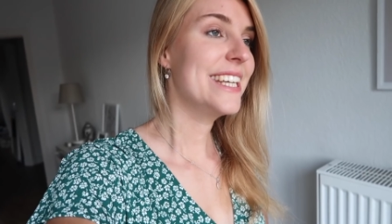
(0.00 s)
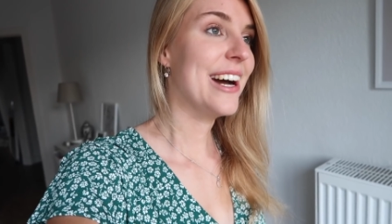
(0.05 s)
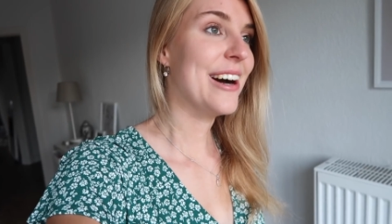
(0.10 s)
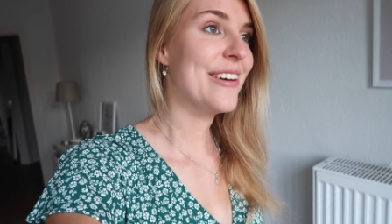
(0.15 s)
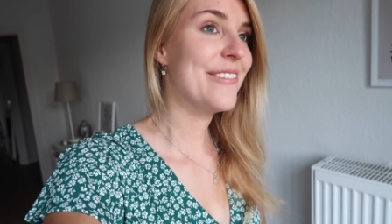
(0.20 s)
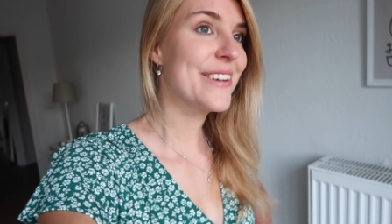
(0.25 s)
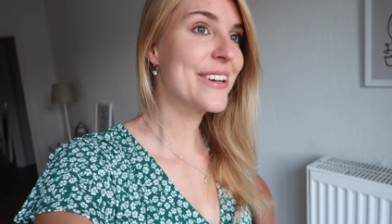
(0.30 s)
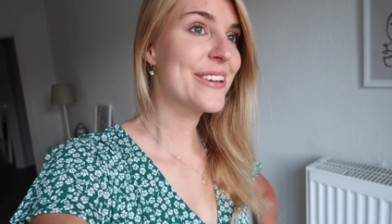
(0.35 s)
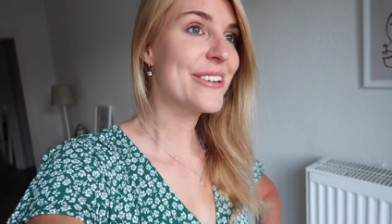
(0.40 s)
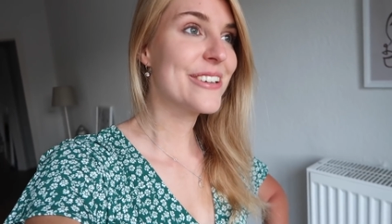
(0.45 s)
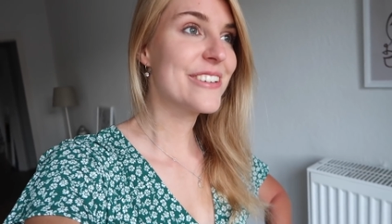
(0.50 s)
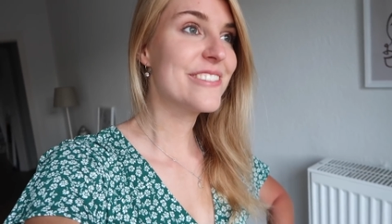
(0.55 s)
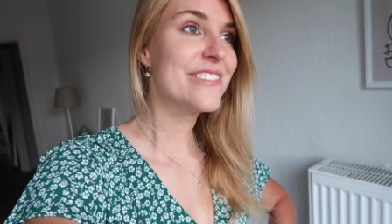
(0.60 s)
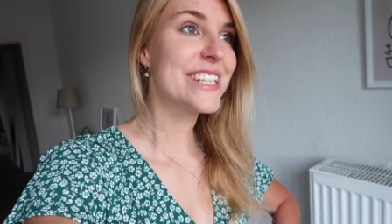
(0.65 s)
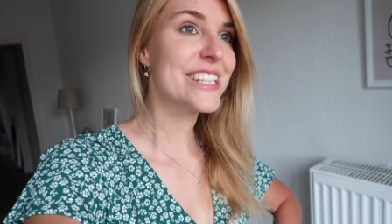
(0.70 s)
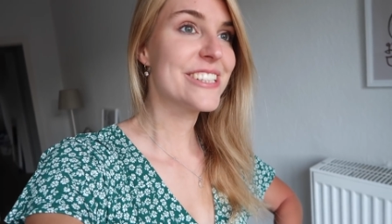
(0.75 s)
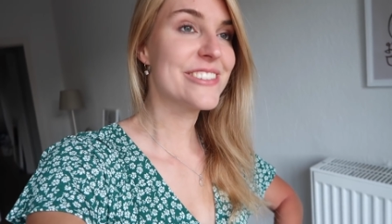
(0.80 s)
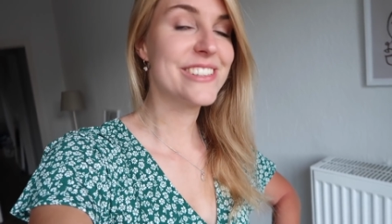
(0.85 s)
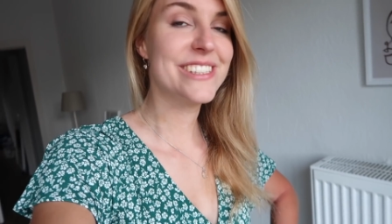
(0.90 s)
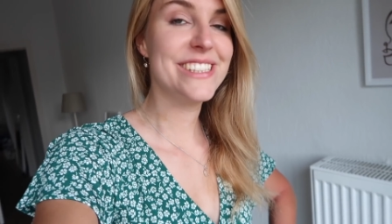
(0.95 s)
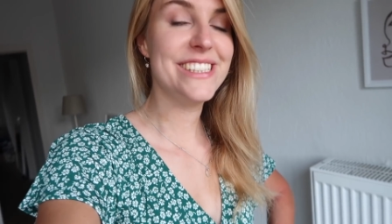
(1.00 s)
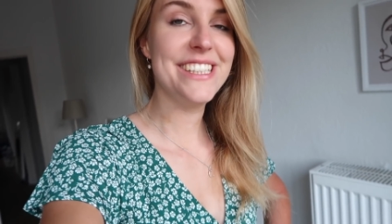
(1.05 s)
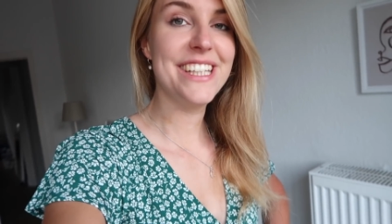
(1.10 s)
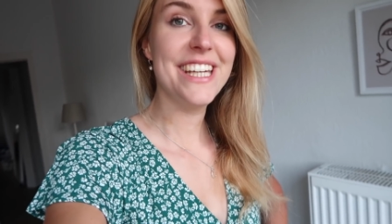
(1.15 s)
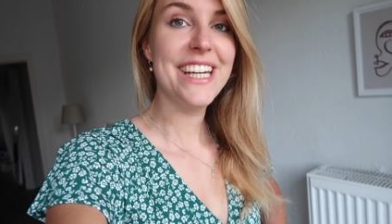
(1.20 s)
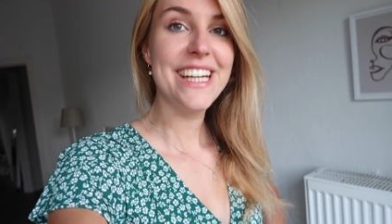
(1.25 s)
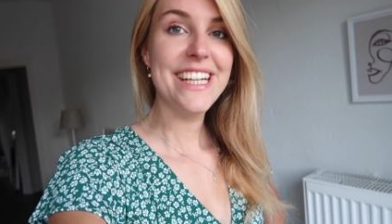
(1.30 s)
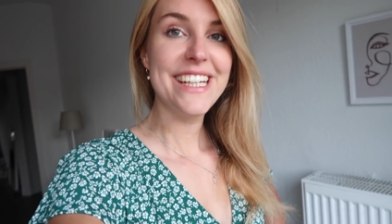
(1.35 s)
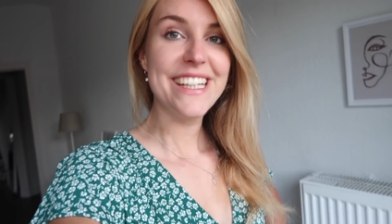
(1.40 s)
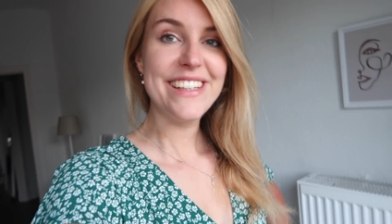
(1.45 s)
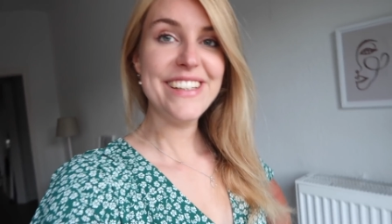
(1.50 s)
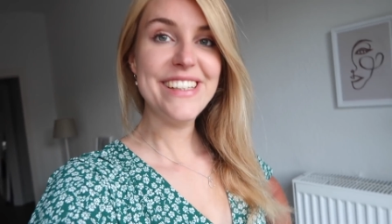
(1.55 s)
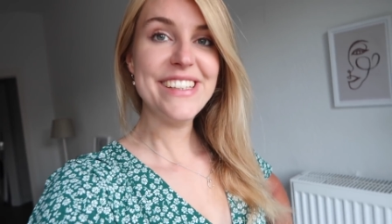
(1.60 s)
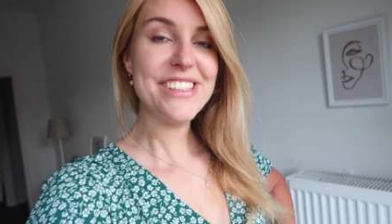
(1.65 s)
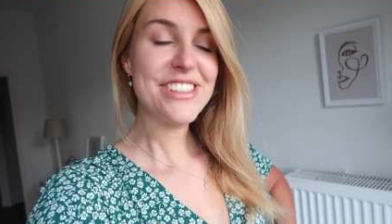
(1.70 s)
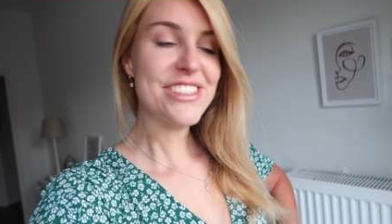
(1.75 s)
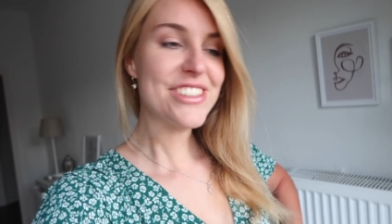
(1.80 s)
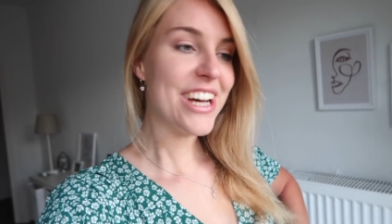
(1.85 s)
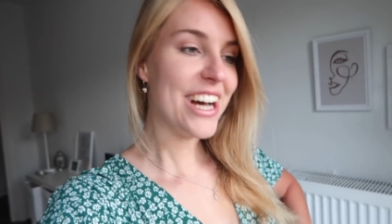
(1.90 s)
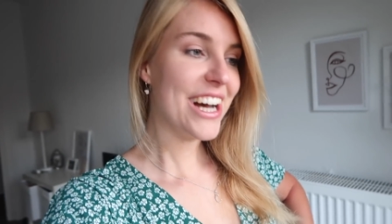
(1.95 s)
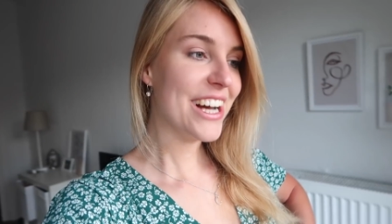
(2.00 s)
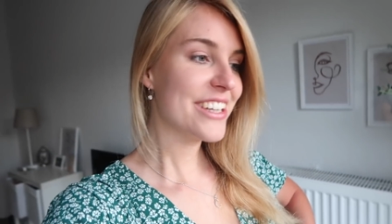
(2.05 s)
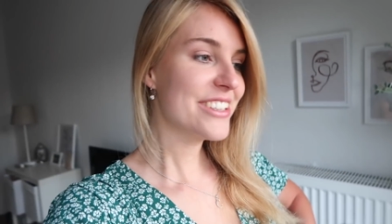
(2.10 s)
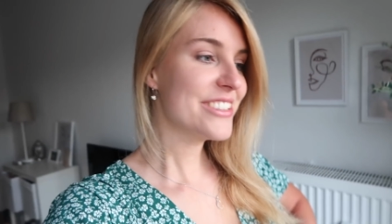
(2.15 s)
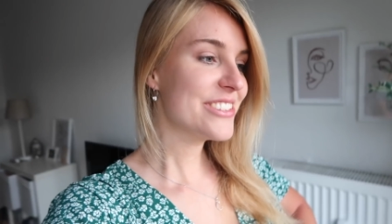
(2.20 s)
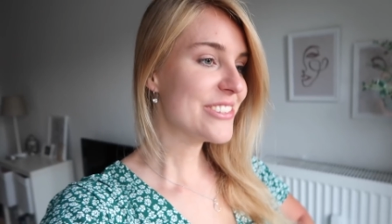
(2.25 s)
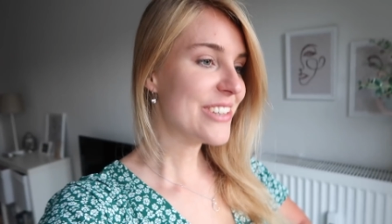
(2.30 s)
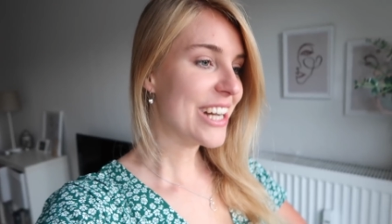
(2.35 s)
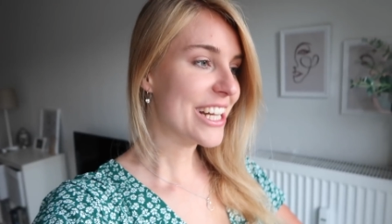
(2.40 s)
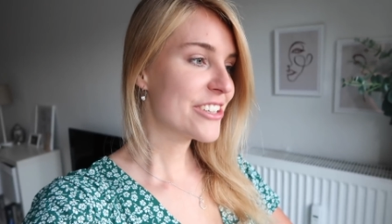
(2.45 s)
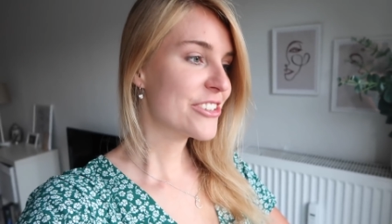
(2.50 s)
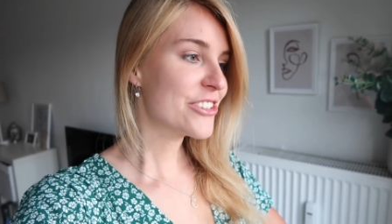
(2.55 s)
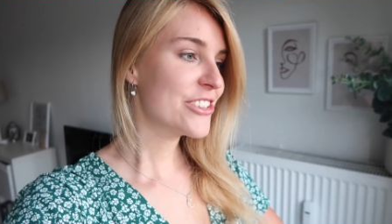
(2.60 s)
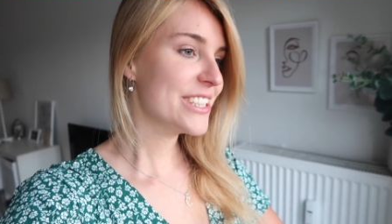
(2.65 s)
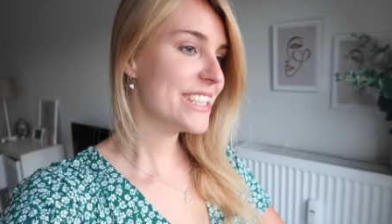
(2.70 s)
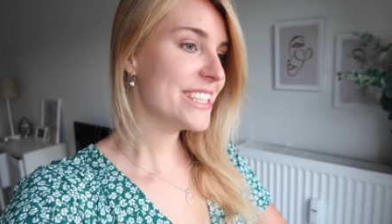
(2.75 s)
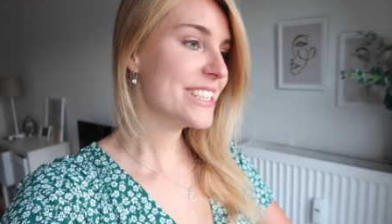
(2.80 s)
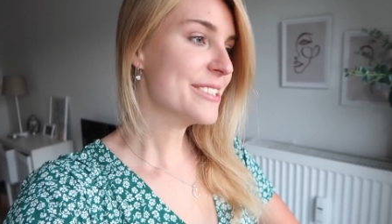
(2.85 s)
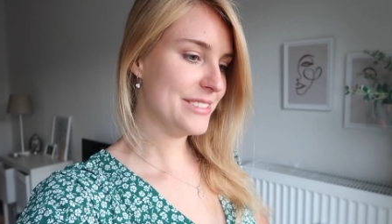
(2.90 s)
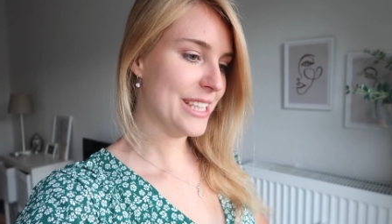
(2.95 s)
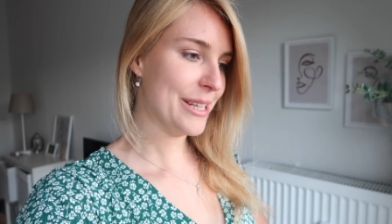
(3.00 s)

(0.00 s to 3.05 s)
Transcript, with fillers: Ja, mal gucken, Wochenbattle die nächsten Tage so ansteht.